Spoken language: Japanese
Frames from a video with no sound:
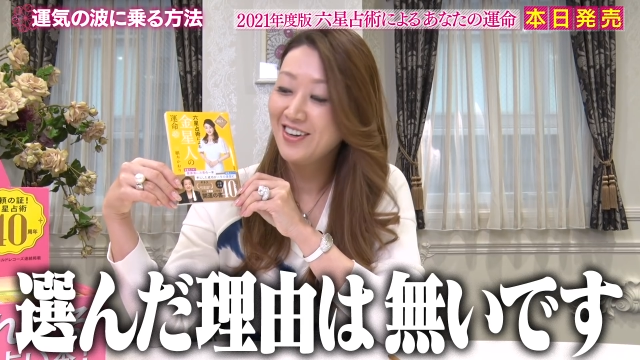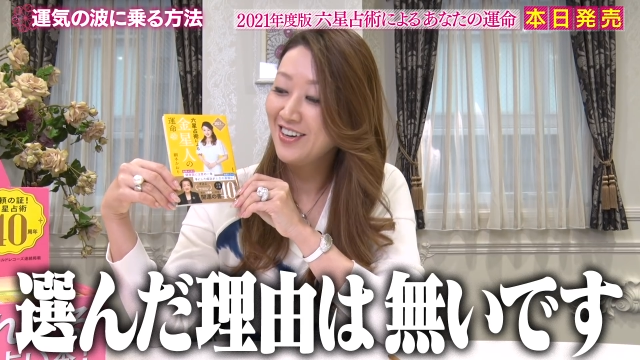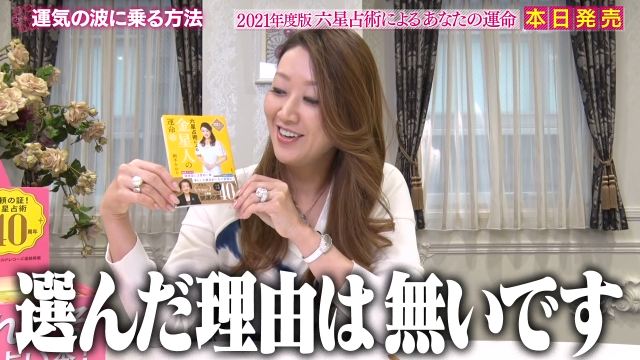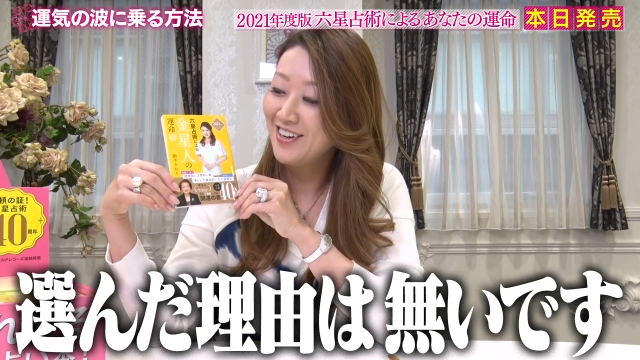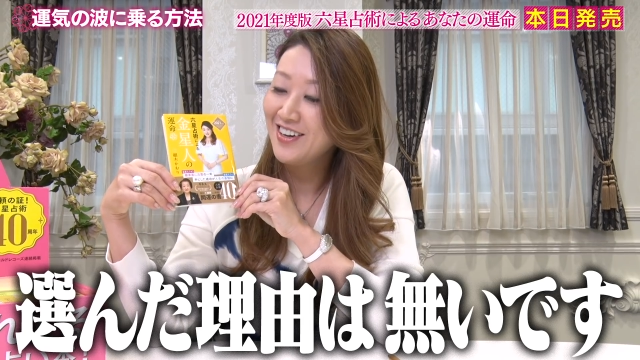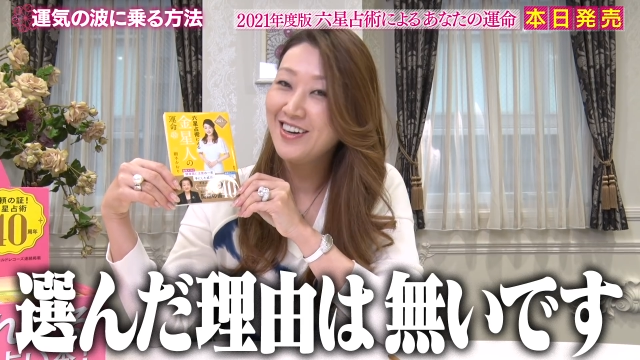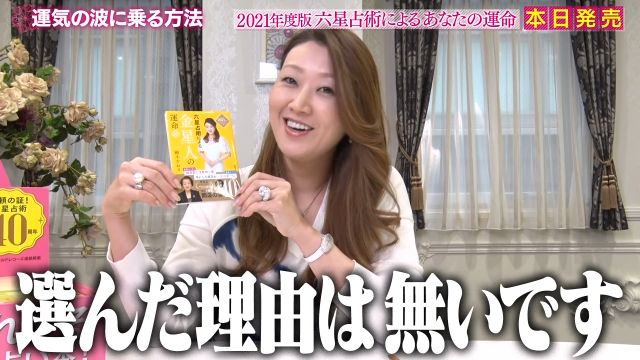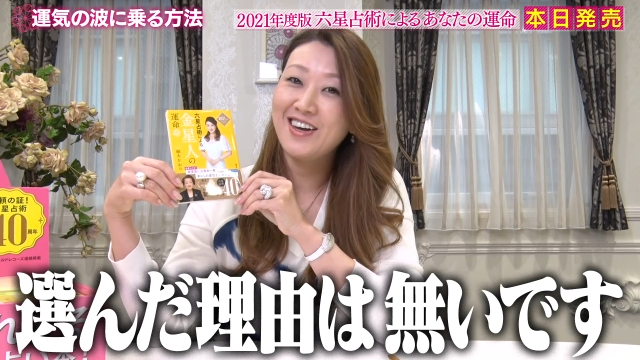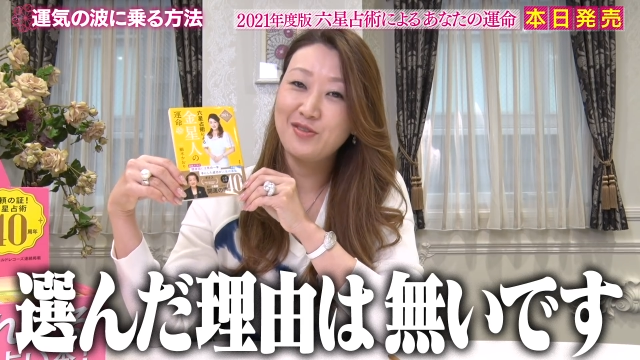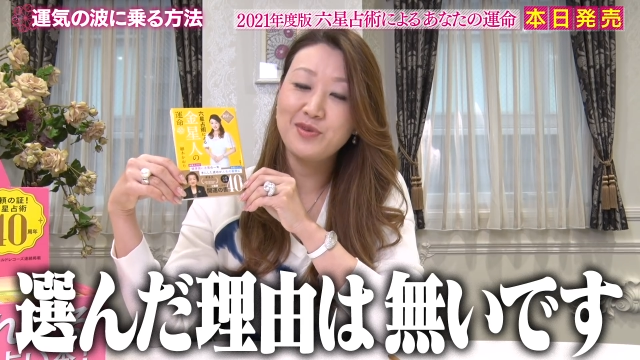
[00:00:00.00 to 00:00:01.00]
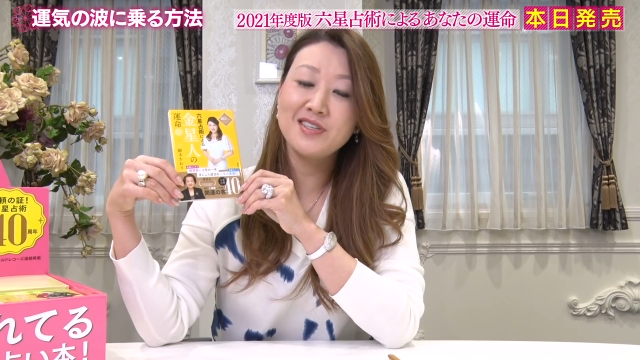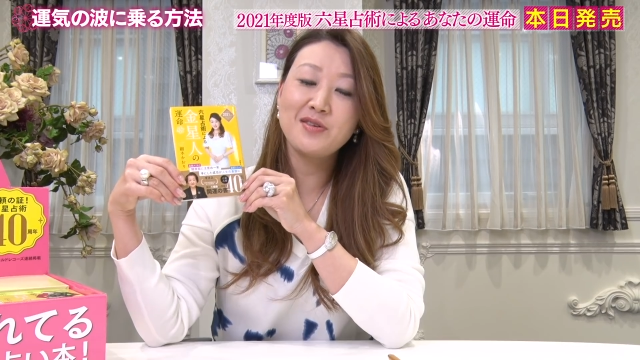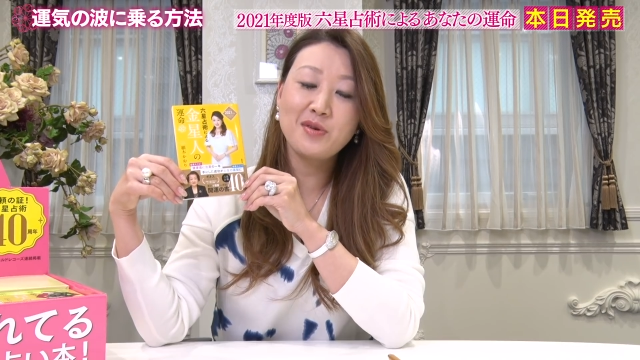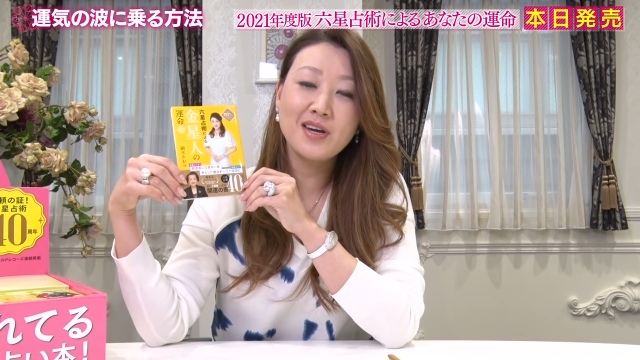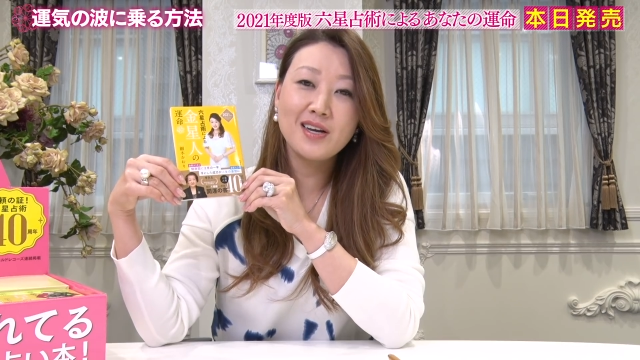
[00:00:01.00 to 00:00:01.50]
そこはないんです、ね、あの別
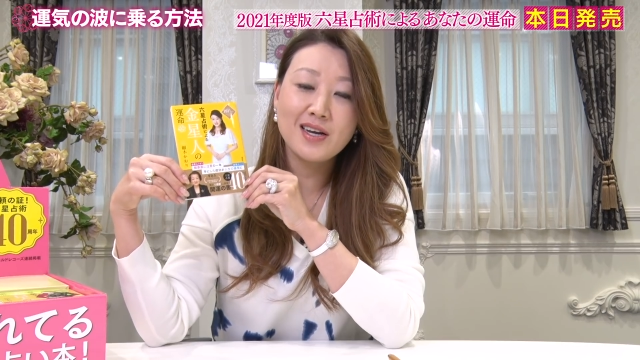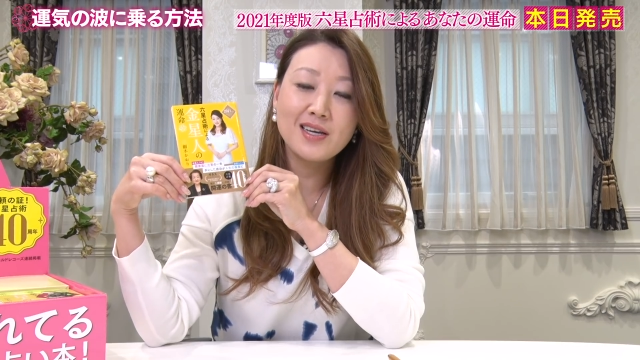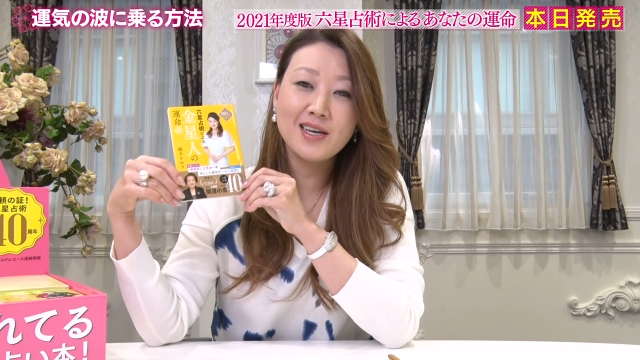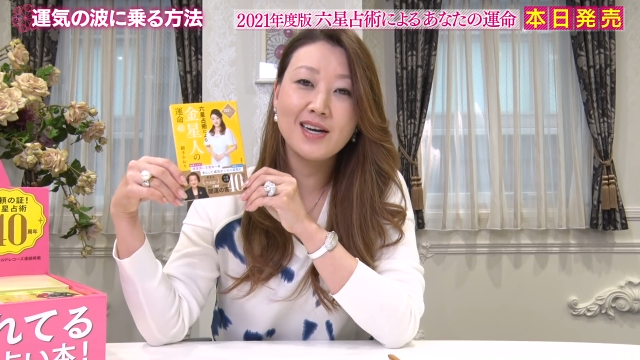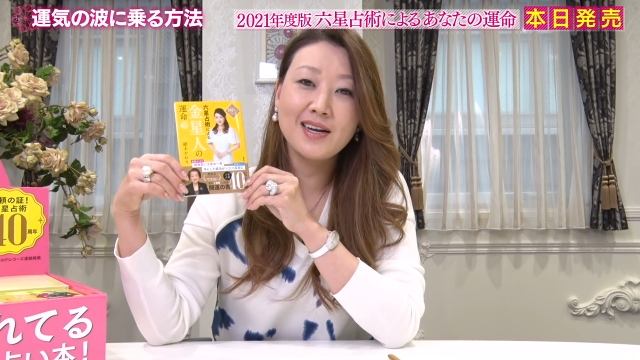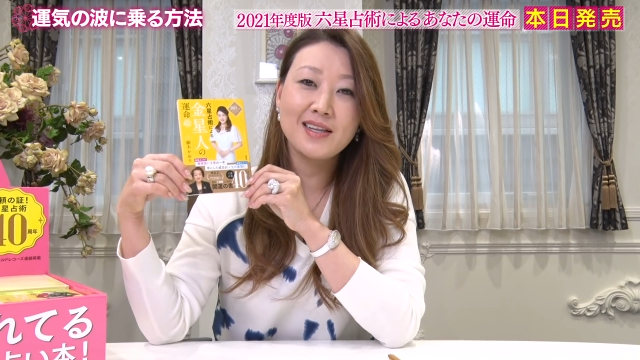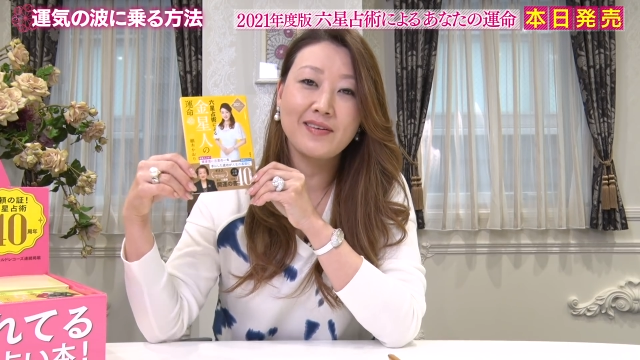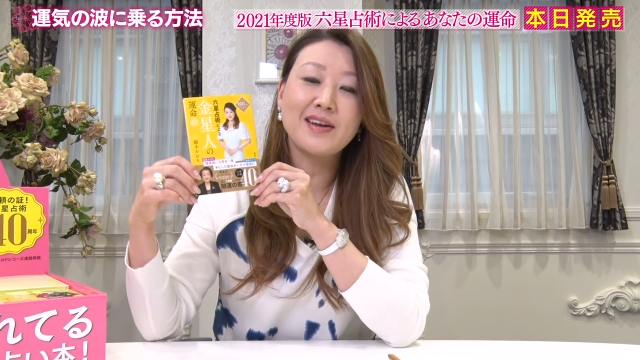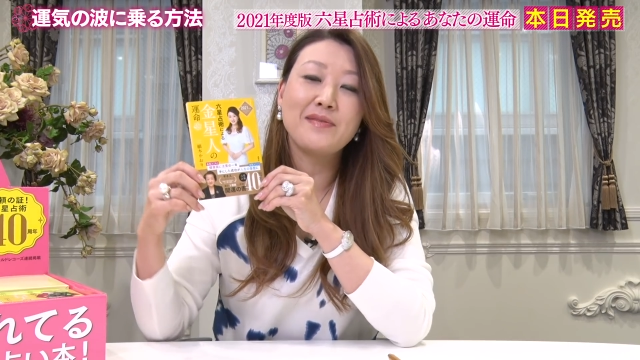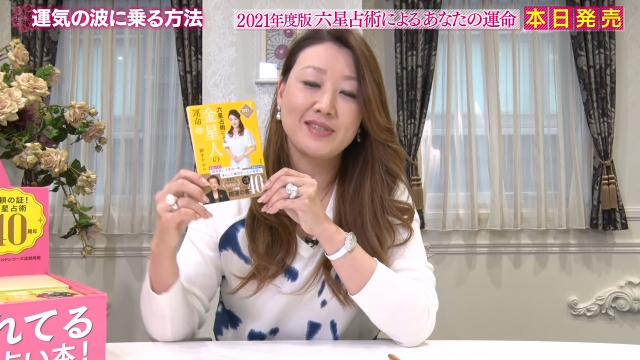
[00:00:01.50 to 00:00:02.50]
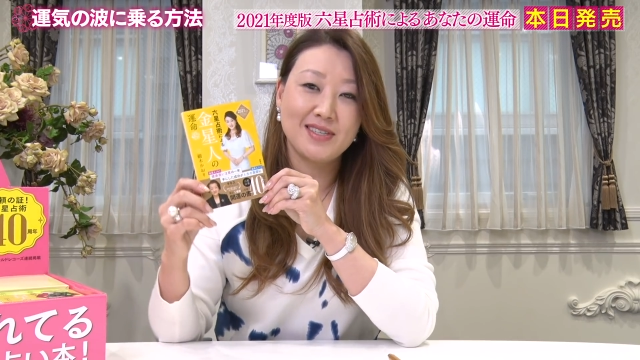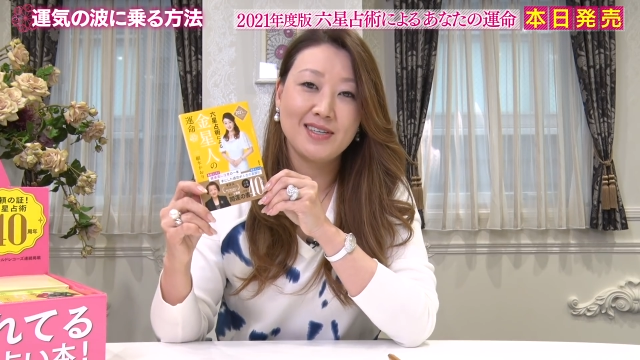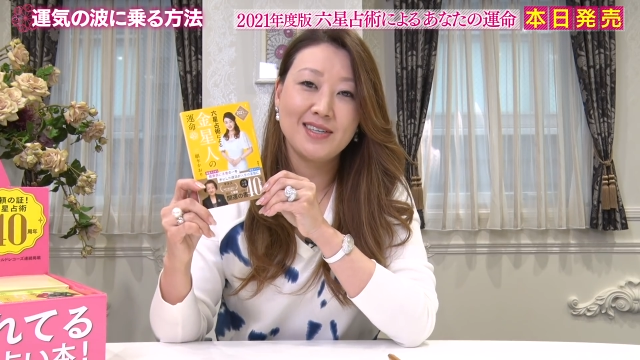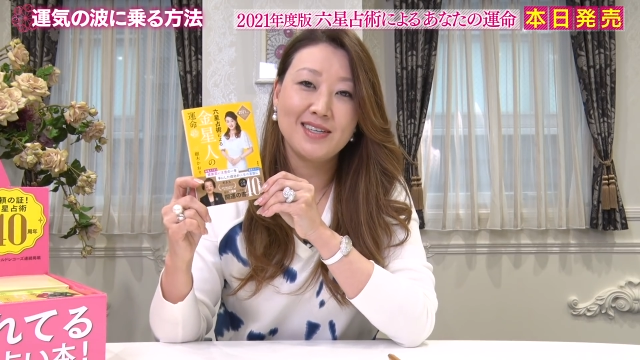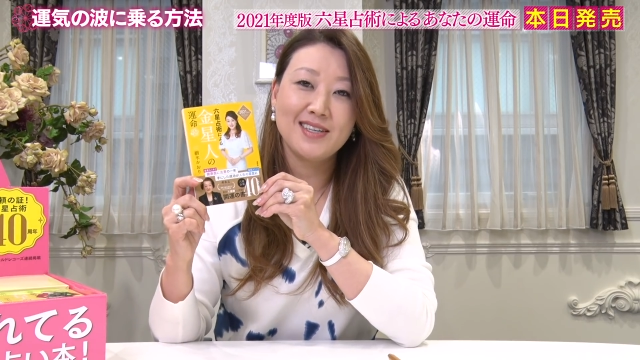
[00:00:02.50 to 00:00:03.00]
にこれがラッキーカラーではあります。あ、
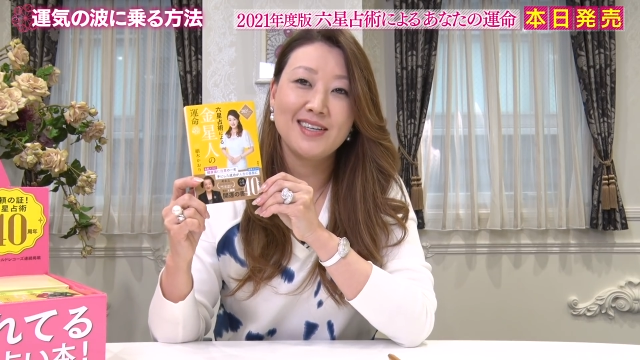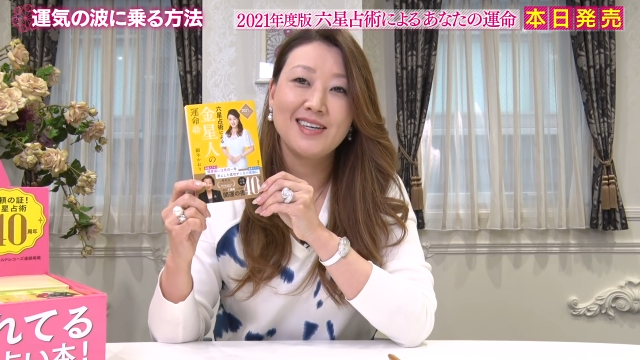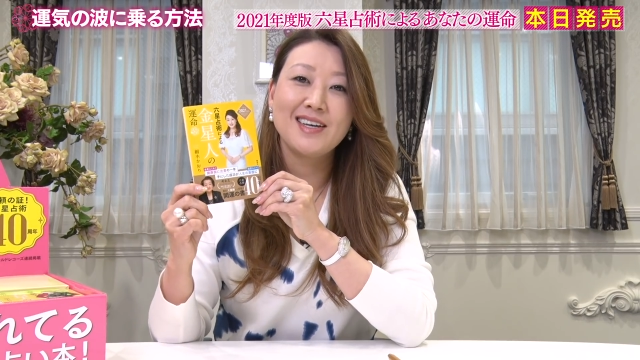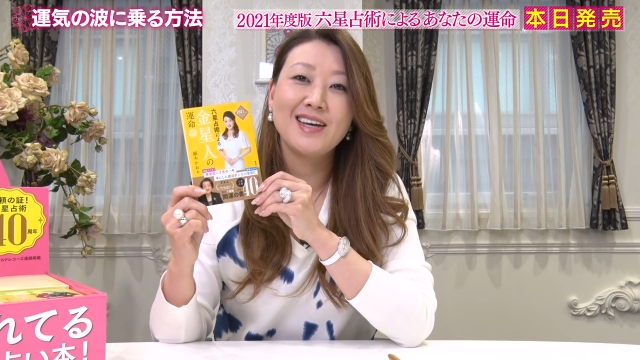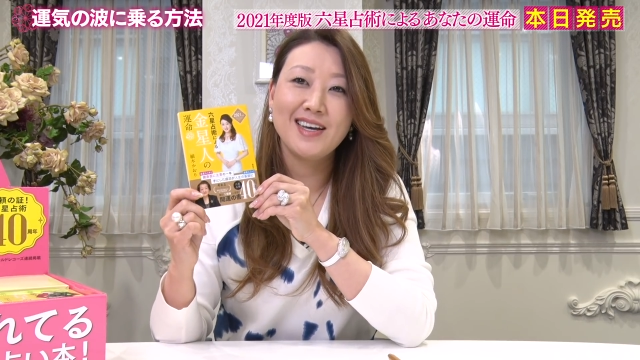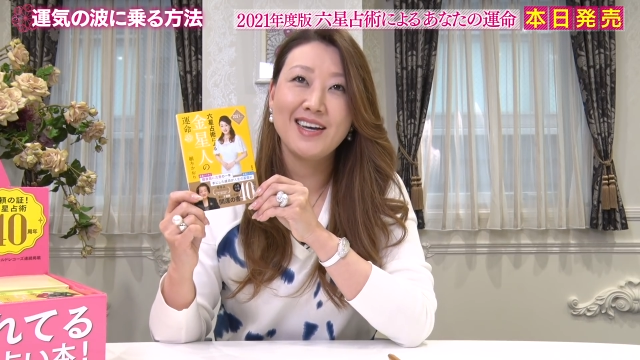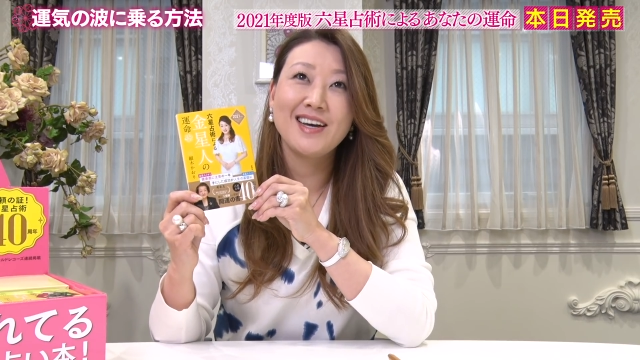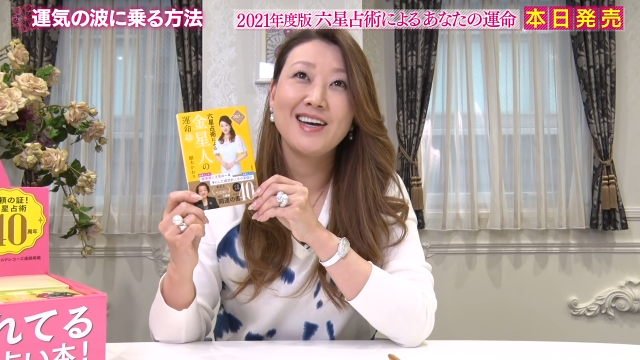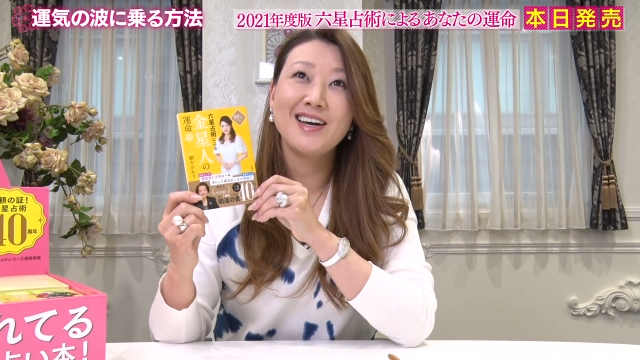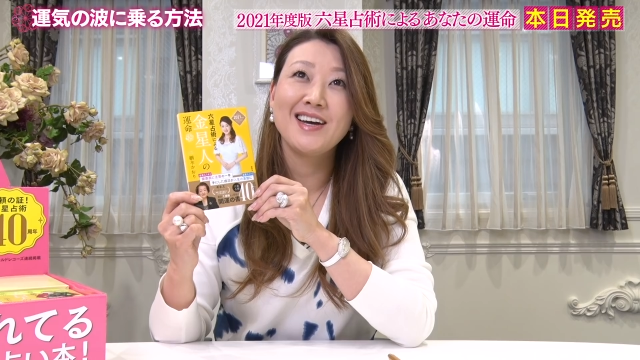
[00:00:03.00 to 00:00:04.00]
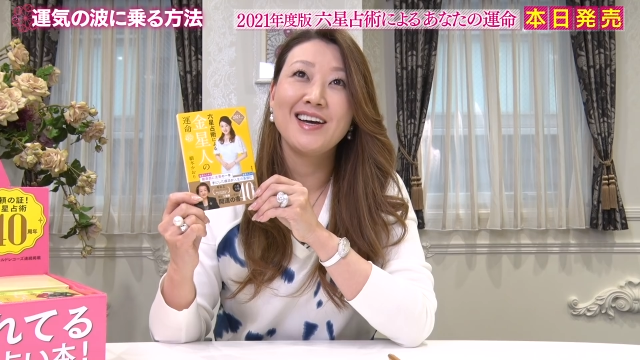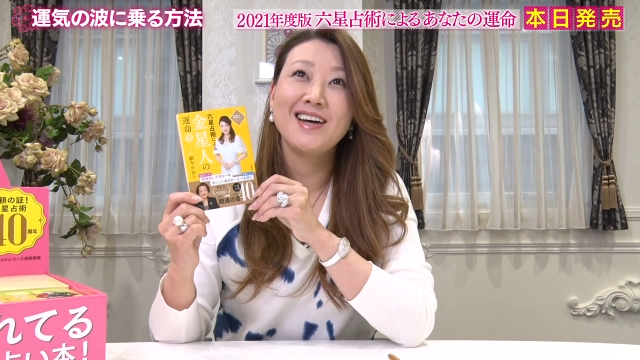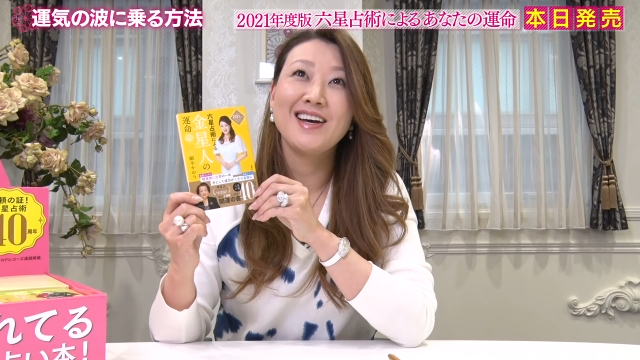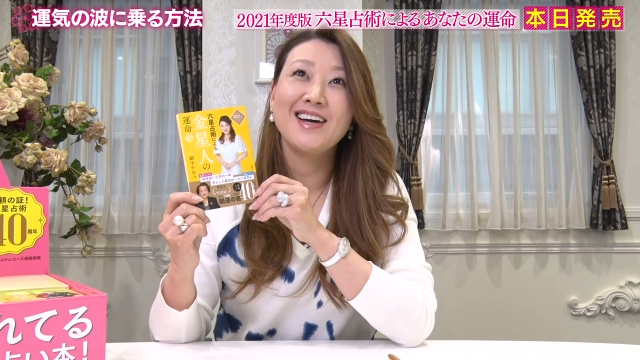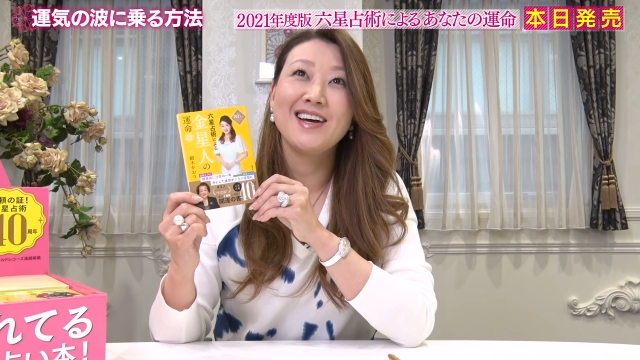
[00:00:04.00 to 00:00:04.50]
そうなんです。それ俺俺が黄色い板
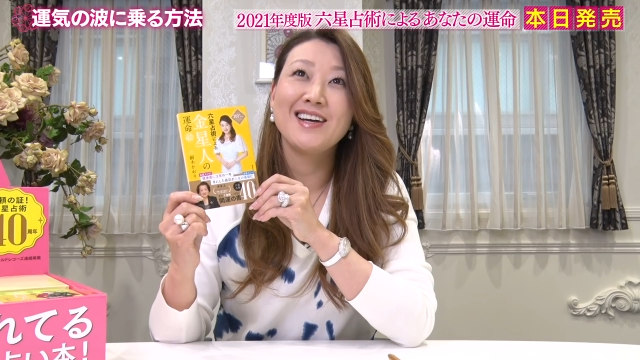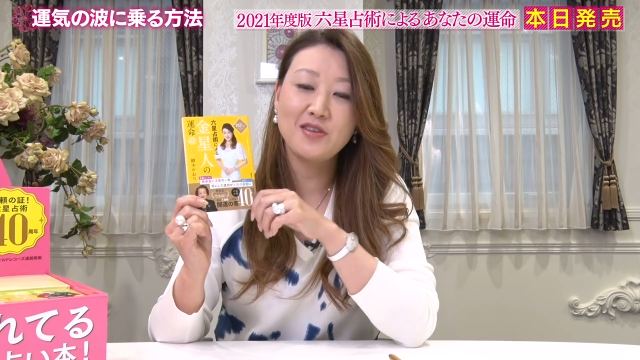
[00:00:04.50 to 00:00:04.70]
じゃない。